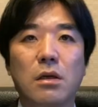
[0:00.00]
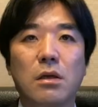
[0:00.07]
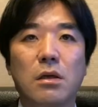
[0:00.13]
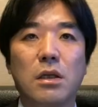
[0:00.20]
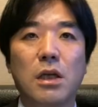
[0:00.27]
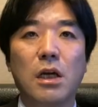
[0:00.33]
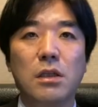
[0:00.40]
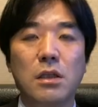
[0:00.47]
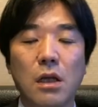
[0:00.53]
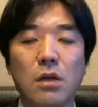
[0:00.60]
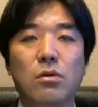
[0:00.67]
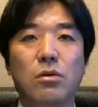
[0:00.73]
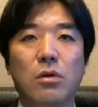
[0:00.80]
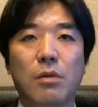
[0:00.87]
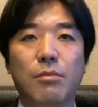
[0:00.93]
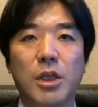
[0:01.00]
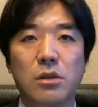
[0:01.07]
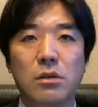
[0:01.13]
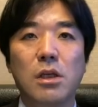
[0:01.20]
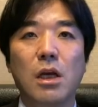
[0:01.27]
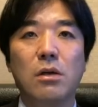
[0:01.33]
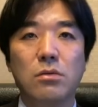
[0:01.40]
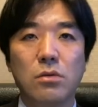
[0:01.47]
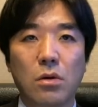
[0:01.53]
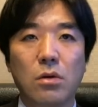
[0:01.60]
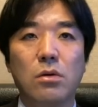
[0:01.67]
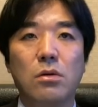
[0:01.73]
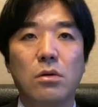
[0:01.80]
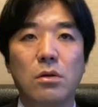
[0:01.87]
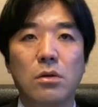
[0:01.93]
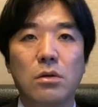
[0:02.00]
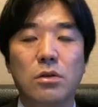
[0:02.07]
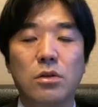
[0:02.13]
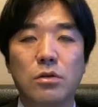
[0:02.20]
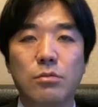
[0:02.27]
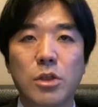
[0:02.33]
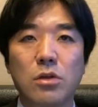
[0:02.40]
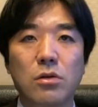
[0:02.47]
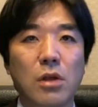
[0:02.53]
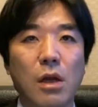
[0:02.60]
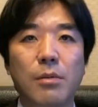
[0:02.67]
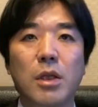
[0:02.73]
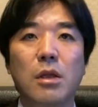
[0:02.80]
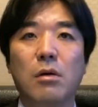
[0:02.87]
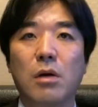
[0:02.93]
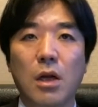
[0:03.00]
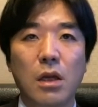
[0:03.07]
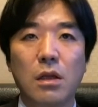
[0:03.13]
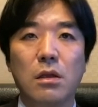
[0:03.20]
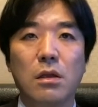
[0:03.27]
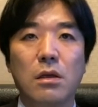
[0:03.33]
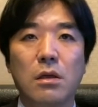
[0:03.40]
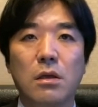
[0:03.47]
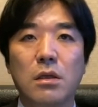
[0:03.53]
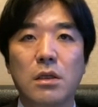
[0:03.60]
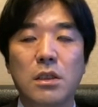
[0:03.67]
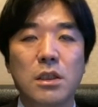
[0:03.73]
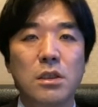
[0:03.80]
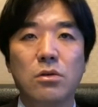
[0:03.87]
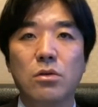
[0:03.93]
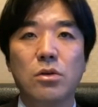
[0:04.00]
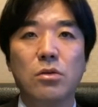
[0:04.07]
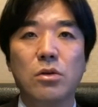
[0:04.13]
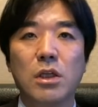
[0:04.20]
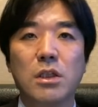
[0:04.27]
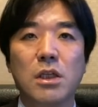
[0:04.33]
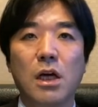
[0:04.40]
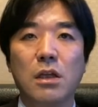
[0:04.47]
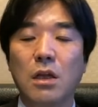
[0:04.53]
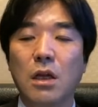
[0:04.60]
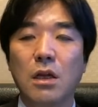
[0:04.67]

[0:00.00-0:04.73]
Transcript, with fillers: やりたいことは別にあると。住民のためではない。維新の人たちが新